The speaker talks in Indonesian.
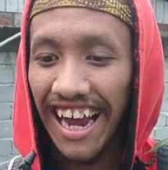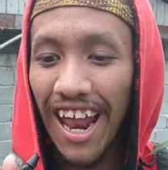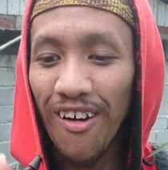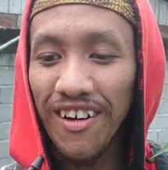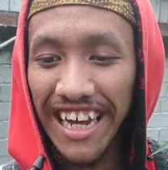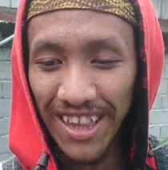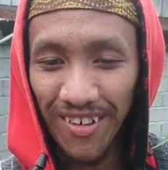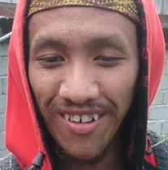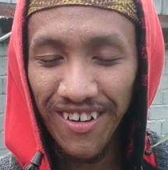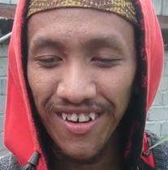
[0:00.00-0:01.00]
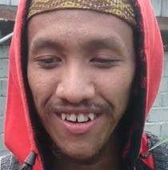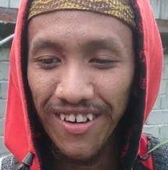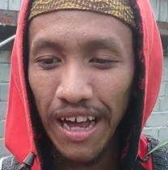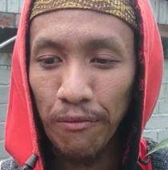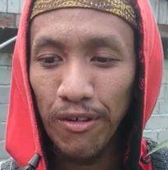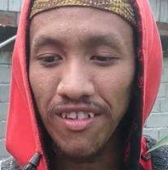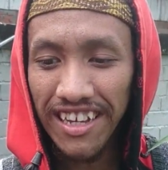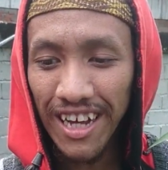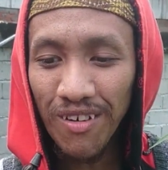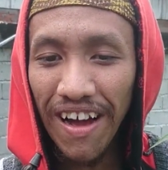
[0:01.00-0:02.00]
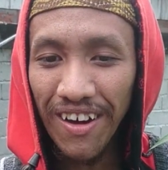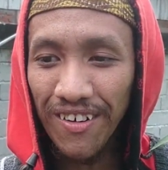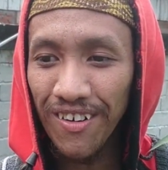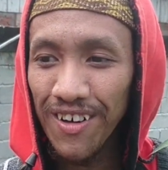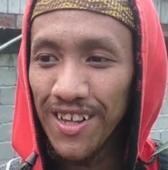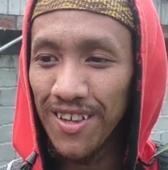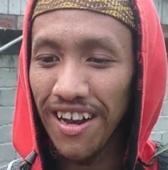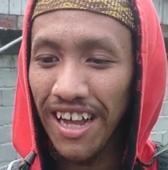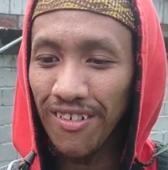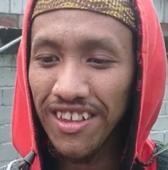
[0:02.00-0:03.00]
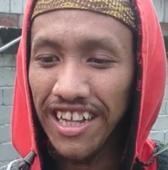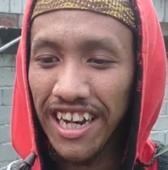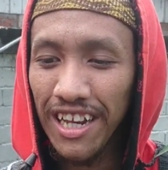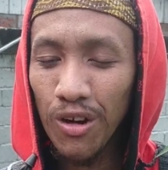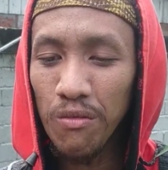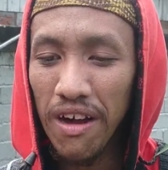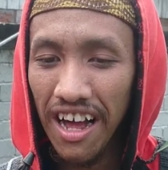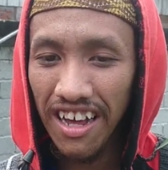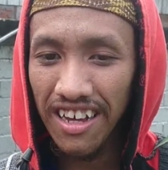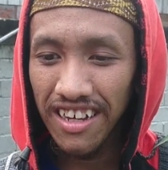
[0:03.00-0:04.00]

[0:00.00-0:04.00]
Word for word: Kalau gitu, kamu ikut saja ke rumahku soalnya aku sendirian di rumah